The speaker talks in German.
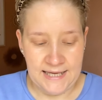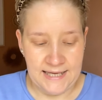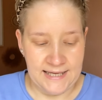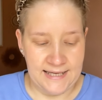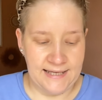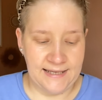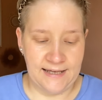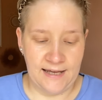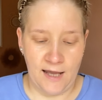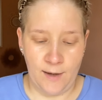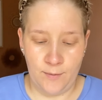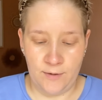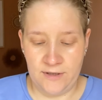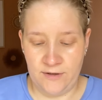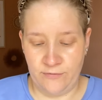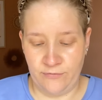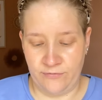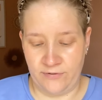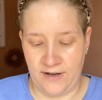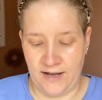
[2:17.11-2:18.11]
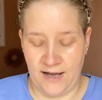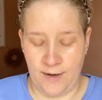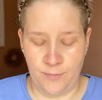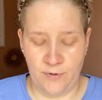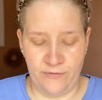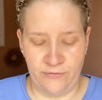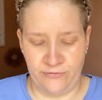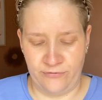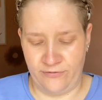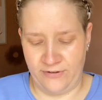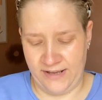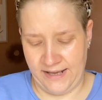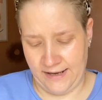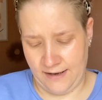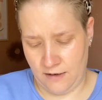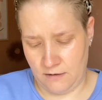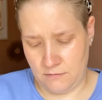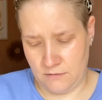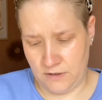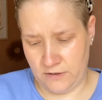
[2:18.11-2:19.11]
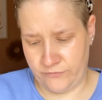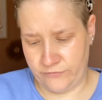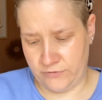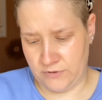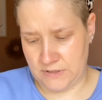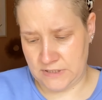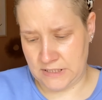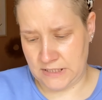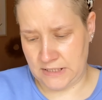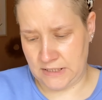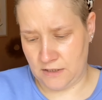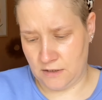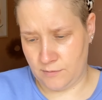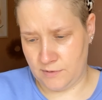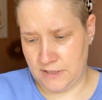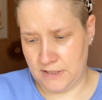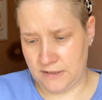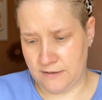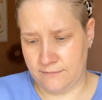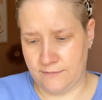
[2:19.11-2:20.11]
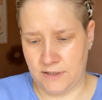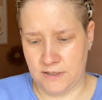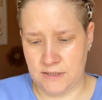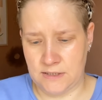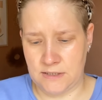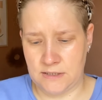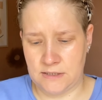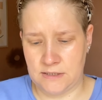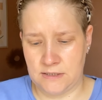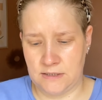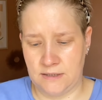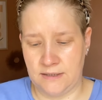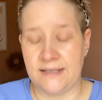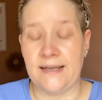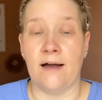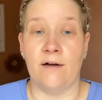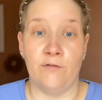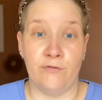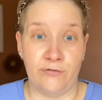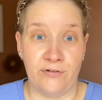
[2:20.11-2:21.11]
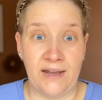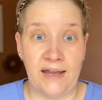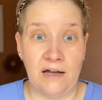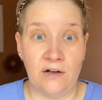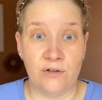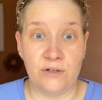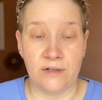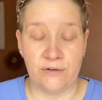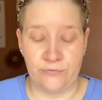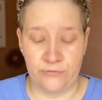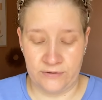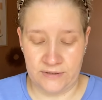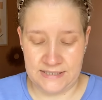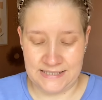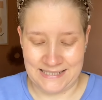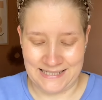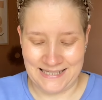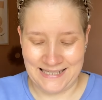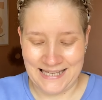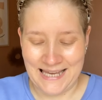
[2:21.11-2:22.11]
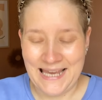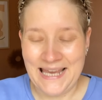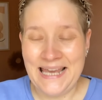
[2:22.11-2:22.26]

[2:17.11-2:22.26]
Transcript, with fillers: Ich habe die Farbe Fair 140, glaube ich. Wartet. Ja, Fair 140.